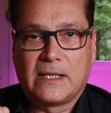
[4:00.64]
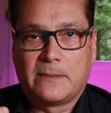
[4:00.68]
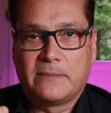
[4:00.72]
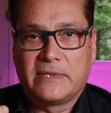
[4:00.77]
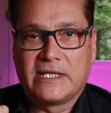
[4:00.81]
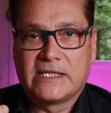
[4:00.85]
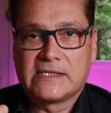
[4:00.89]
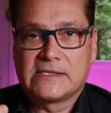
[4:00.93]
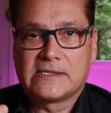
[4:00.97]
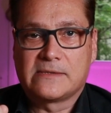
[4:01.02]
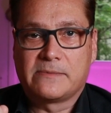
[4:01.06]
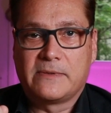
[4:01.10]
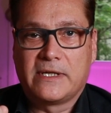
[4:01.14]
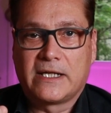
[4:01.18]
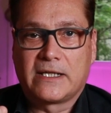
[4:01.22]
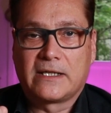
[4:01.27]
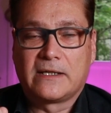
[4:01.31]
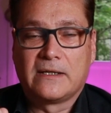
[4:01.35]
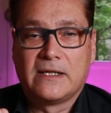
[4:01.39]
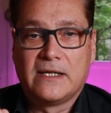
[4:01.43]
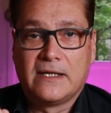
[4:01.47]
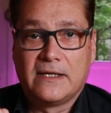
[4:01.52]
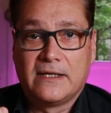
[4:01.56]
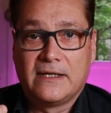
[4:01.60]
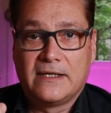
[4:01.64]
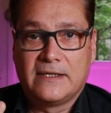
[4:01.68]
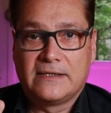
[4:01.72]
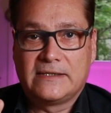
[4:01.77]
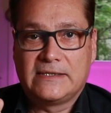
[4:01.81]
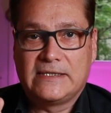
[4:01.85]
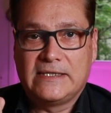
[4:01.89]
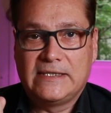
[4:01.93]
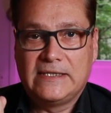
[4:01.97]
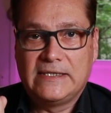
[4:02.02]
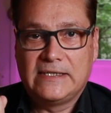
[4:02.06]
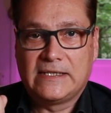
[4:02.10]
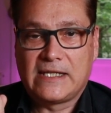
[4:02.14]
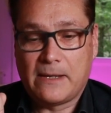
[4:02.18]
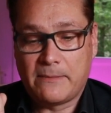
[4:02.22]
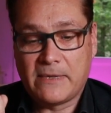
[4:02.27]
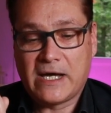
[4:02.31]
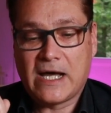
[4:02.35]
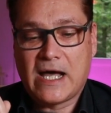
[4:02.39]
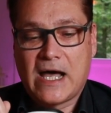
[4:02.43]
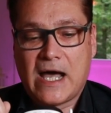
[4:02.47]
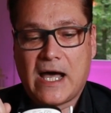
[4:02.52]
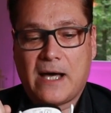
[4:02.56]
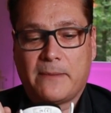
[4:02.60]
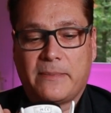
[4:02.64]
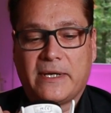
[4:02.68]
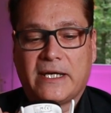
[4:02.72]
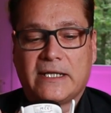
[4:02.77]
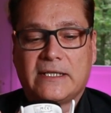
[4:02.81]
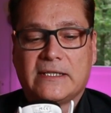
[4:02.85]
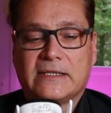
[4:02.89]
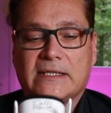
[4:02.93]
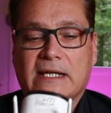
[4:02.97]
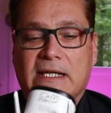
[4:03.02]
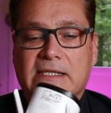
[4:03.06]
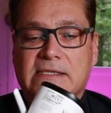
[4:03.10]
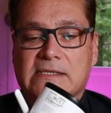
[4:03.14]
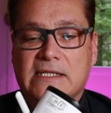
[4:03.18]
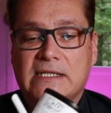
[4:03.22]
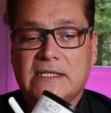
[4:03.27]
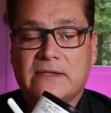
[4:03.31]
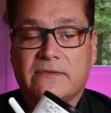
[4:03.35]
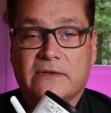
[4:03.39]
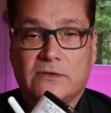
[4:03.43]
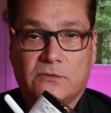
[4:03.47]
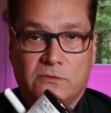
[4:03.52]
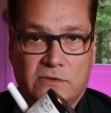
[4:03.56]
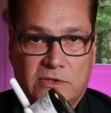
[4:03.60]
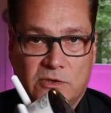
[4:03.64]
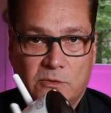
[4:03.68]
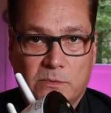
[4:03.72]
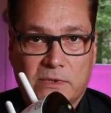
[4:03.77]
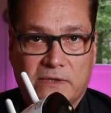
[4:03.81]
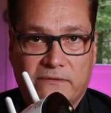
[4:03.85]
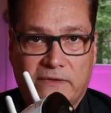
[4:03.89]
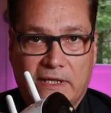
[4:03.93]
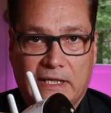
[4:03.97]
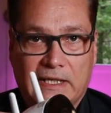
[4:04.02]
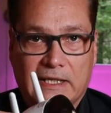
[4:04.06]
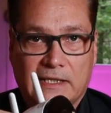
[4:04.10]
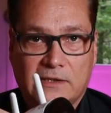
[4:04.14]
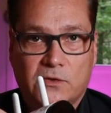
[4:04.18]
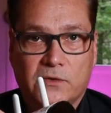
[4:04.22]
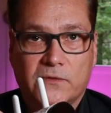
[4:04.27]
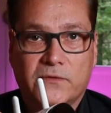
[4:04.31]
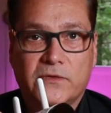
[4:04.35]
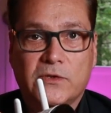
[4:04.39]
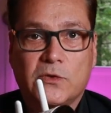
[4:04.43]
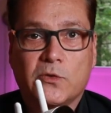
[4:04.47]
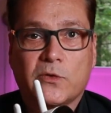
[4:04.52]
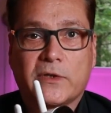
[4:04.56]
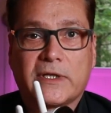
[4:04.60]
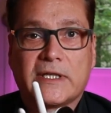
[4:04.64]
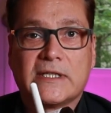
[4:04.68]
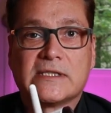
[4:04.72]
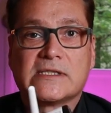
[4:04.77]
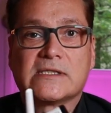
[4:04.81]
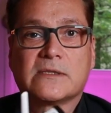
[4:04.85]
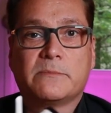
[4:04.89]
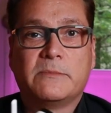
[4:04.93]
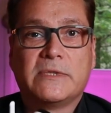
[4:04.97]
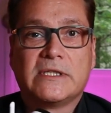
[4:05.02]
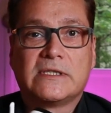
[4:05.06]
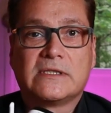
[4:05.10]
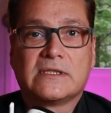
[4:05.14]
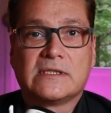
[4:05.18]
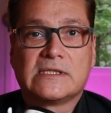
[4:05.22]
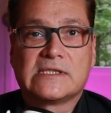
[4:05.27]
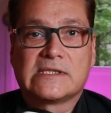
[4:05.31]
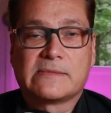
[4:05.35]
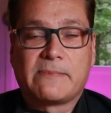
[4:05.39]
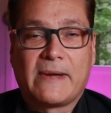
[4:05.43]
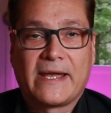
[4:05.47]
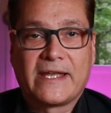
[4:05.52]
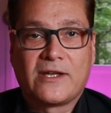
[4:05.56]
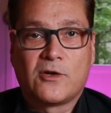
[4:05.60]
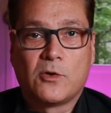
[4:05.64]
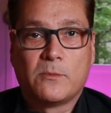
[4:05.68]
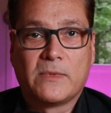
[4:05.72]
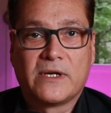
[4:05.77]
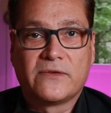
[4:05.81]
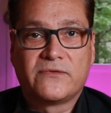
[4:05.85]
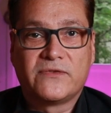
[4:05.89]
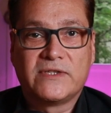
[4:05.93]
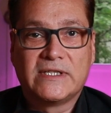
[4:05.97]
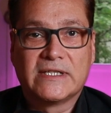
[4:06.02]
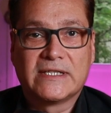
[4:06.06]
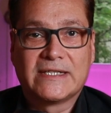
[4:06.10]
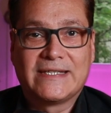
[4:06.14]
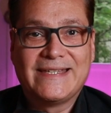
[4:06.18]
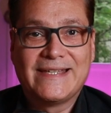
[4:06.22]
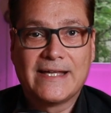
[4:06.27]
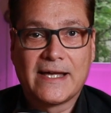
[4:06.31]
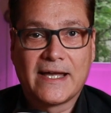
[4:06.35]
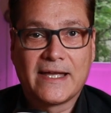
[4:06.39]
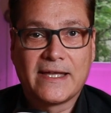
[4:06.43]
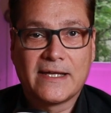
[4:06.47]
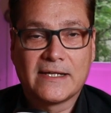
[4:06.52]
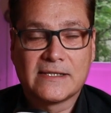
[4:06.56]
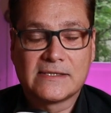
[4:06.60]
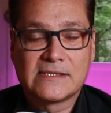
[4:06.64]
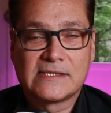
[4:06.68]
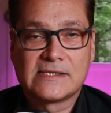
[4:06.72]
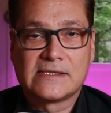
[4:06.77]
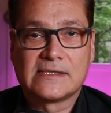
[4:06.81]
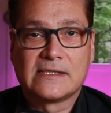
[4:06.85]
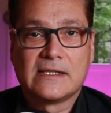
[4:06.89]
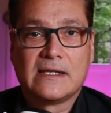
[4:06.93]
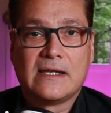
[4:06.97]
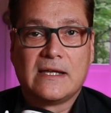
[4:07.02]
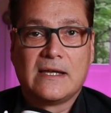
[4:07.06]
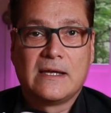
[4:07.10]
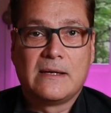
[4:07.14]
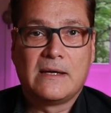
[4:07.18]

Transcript: deinem Netzwerk. Die Kamera arbeitet an sich, wenn du die über WLAN konfigurierst, mit 2,4 Gigahertz.